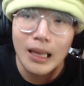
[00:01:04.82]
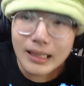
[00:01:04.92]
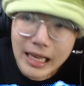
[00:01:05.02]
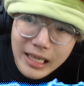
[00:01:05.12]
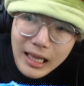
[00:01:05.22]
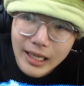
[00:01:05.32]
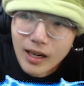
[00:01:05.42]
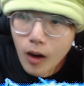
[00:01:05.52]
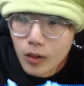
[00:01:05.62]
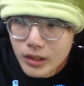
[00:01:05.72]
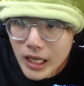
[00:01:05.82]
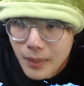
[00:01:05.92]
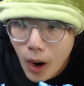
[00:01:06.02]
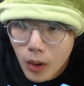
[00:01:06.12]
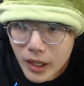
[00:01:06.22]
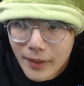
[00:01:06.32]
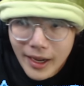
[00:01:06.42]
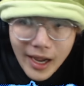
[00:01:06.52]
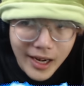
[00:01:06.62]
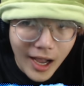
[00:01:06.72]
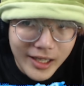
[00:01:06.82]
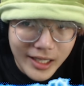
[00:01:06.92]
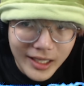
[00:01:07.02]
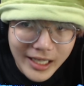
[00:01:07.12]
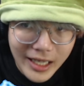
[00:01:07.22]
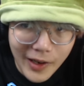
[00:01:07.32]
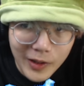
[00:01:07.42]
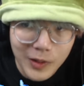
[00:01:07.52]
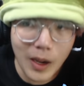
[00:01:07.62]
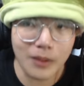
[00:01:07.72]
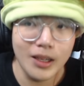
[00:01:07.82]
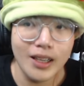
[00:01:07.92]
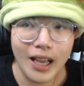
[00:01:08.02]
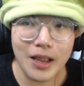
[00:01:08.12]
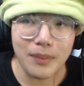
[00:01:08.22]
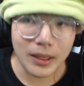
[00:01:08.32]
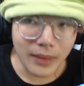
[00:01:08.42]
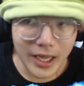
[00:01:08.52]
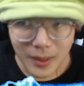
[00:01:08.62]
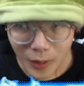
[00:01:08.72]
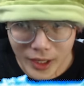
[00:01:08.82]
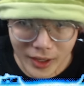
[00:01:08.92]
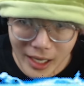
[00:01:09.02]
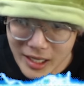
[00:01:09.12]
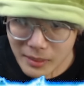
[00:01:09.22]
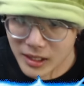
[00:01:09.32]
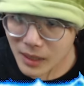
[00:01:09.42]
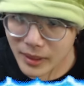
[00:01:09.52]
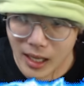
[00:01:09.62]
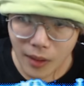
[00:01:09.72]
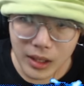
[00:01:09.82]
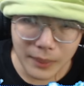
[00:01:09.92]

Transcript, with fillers: Đây chính là cái nón của Timo nữa bạn ơi, đó nhìn rất là dễ thương đúng không? Thì mình mới vừa mua được á, nhưng mà sao mình đội